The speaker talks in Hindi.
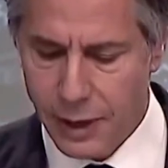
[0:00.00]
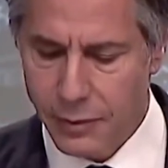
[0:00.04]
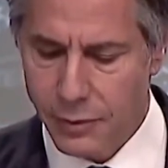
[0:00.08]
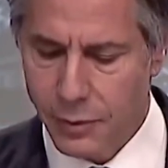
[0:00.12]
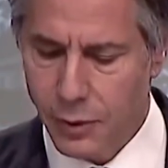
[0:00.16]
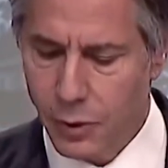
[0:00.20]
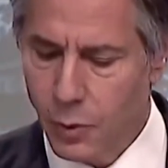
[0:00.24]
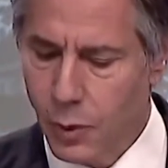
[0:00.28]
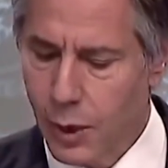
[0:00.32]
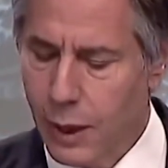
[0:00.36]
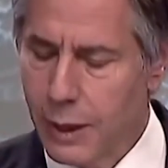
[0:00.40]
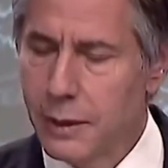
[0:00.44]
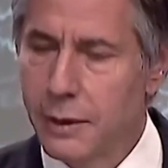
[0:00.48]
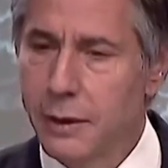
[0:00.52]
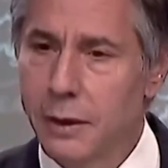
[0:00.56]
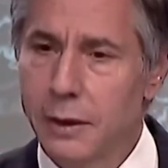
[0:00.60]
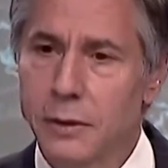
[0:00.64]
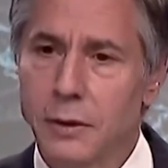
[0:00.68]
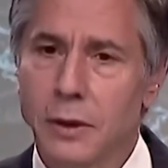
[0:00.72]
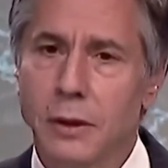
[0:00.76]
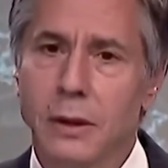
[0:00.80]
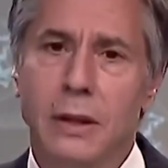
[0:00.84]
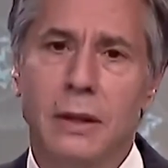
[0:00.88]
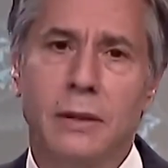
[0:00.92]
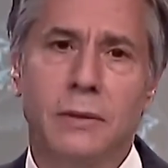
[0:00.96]
वजीर खारजा
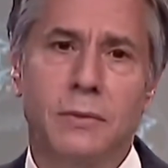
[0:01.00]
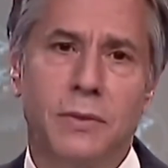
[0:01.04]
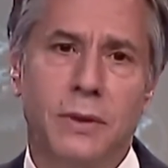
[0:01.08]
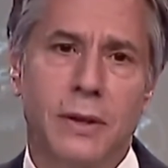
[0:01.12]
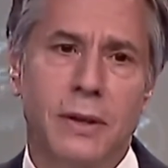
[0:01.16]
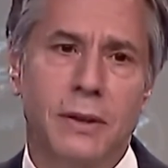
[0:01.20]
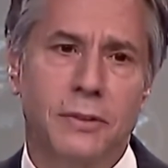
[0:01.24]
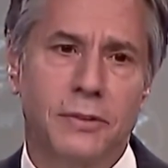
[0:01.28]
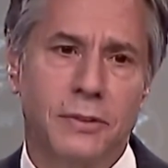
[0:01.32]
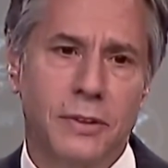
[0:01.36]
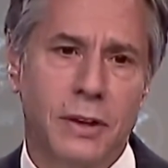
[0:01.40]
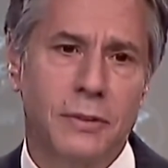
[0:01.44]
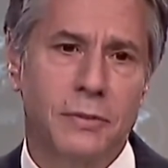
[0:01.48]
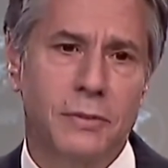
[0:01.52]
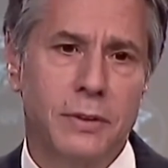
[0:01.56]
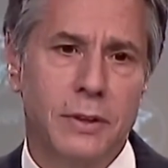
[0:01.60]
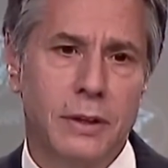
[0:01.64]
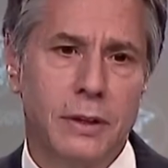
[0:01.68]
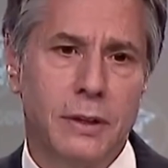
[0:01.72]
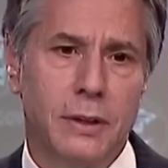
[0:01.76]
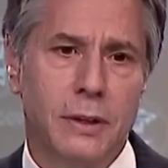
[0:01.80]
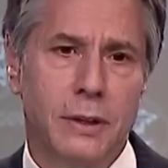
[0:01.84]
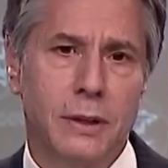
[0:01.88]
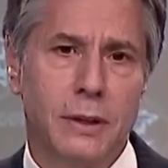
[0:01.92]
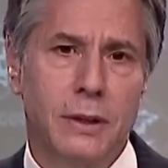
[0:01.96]
एंटोनी
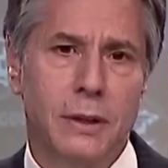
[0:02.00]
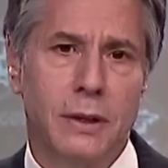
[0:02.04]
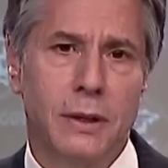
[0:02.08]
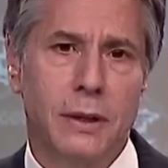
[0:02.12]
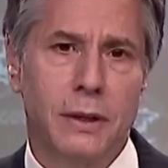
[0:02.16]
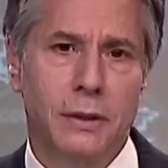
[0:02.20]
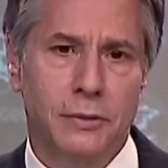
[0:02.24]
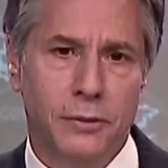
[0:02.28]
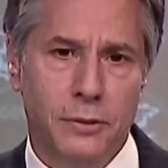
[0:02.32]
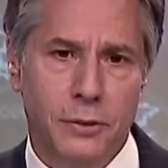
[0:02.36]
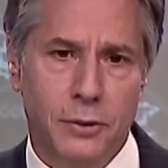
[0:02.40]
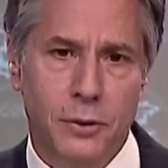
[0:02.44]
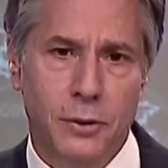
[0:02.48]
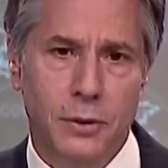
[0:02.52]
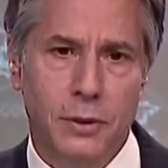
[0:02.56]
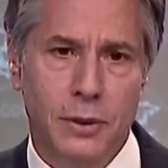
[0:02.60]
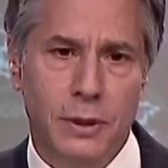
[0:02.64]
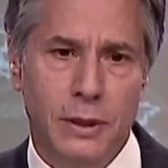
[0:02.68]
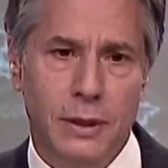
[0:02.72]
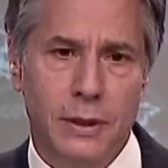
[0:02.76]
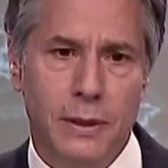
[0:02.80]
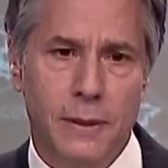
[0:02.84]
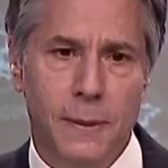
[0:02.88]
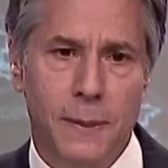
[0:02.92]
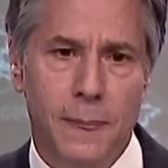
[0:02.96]
ब्रिंकन का कहना था
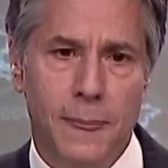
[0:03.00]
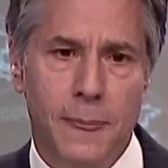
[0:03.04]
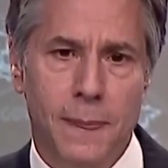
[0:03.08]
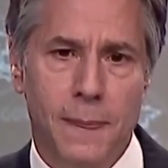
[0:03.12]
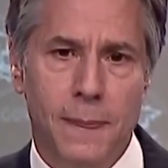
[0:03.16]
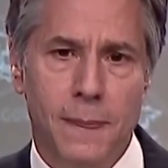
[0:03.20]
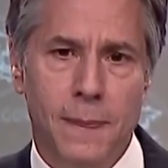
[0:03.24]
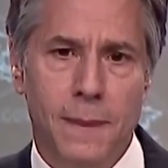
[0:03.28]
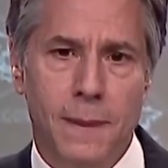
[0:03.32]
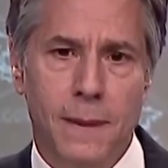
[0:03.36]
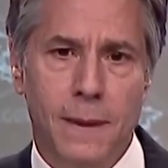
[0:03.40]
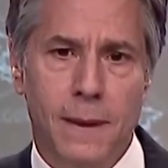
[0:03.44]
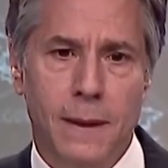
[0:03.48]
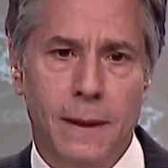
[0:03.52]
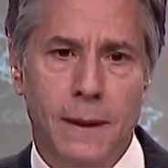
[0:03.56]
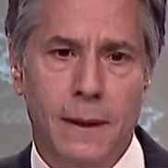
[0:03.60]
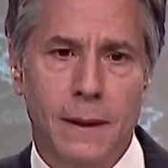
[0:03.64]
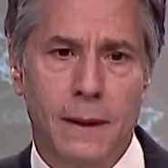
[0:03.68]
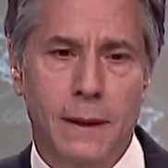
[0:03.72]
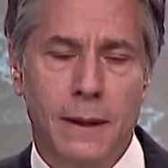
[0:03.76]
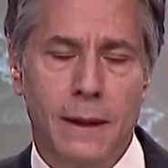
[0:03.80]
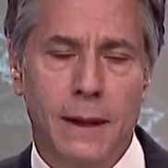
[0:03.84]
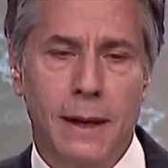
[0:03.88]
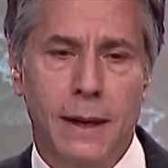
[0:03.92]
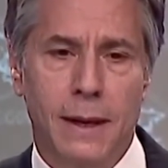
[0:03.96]
कि उन्होंने सऊदी अरब
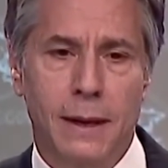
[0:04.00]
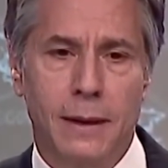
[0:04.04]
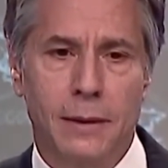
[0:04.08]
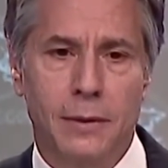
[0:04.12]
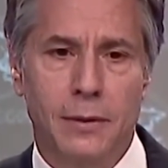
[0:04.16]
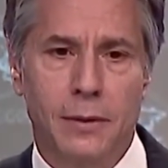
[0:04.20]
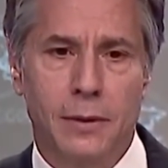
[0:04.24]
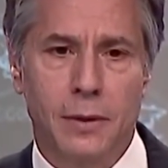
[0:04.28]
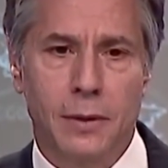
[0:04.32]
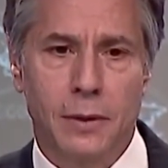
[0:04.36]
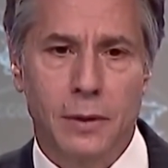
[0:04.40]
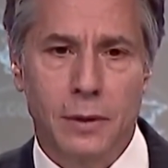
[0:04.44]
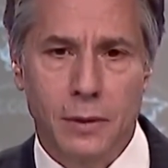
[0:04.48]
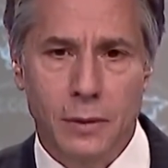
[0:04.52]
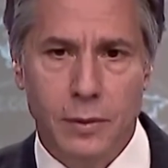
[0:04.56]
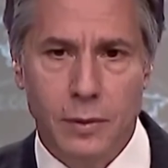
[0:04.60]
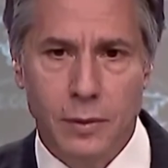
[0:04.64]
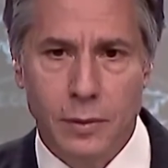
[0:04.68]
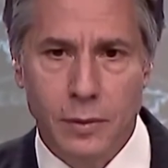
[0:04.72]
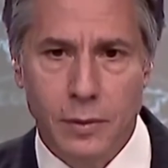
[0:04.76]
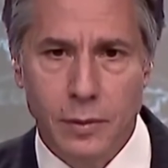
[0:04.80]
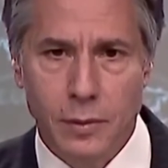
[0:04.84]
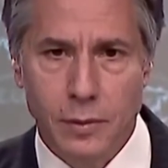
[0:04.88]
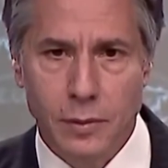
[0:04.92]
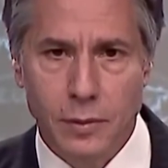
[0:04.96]
कतर और मिस्र में
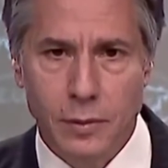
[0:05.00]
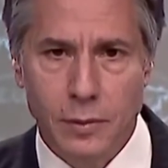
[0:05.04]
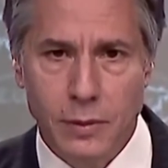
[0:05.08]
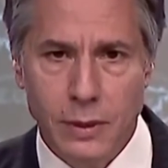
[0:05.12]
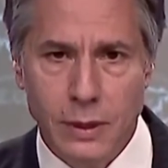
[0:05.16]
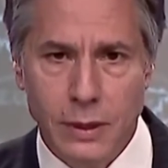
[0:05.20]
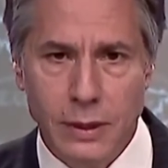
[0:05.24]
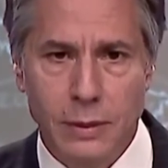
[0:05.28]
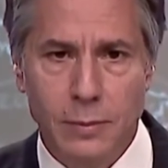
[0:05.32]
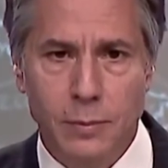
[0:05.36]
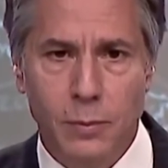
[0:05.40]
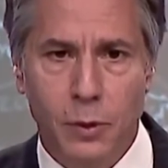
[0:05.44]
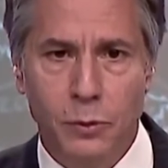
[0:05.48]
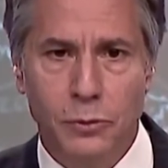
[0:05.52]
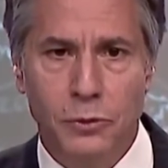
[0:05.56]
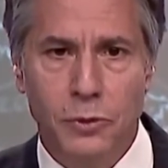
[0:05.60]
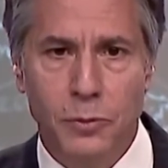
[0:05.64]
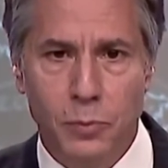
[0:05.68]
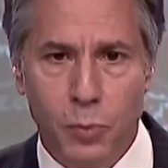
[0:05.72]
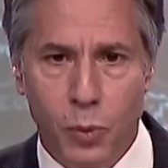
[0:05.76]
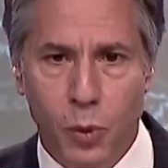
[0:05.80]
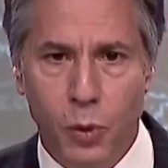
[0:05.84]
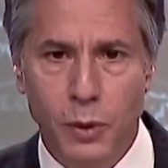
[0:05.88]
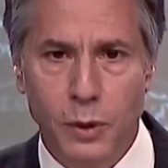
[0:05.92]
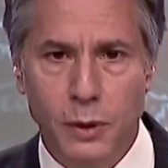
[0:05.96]
अपने हम
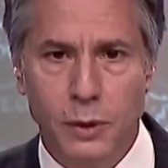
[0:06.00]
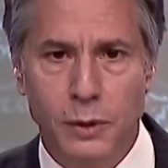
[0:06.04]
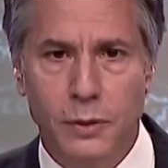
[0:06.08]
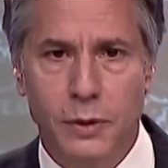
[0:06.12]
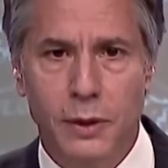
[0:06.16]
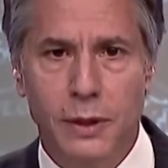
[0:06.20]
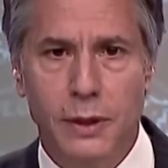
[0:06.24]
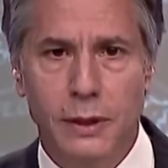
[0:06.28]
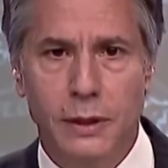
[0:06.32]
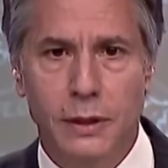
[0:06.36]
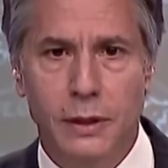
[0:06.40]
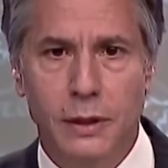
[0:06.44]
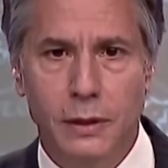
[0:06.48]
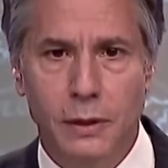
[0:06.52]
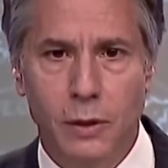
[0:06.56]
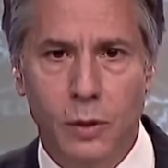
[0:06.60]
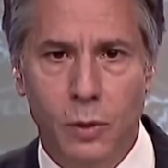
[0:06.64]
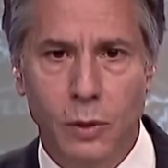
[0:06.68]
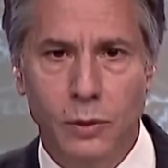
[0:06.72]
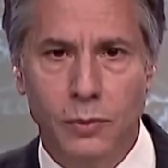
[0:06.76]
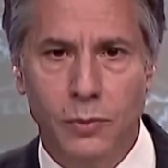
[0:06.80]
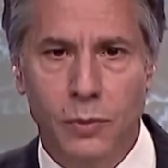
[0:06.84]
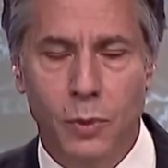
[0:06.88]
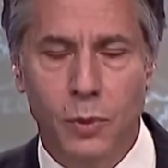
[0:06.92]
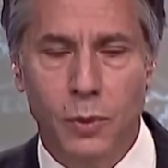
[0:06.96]
मनसबों से बात की है
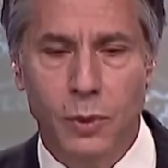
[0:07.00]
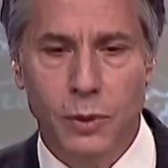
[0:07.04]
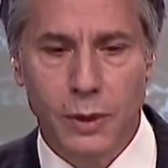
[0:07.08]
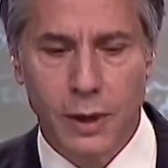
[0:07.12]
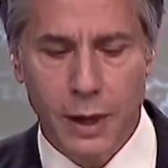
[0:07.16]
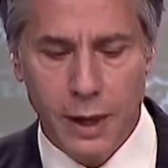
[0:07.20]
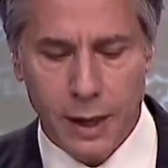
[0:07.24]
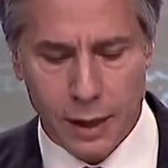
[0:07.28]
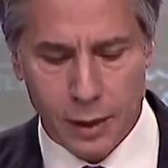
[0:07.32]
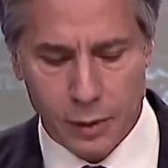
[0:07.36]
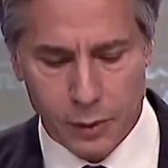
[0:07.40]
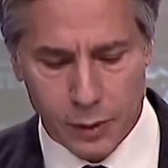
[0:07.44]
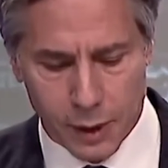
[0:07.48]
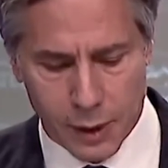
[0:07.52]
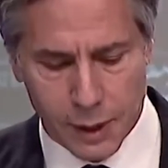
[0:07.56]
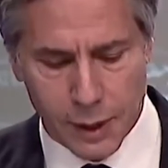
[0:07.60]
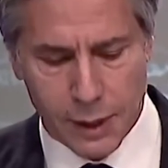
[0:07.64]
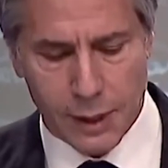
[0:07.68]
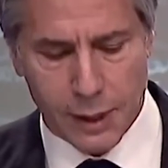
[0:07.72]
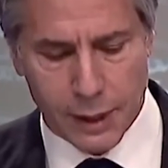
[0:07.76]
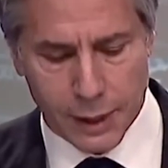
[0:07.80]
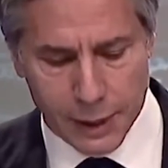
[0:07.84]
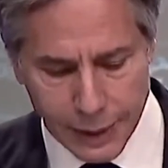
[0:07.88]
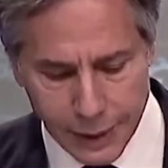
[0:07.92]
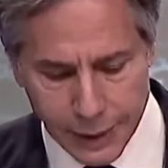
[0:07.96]
उन्होंने
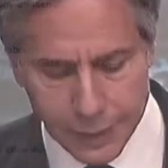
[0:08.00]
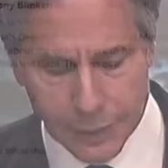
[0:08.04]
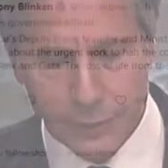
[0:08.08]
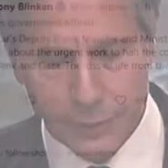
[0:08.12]
ट्विटर पर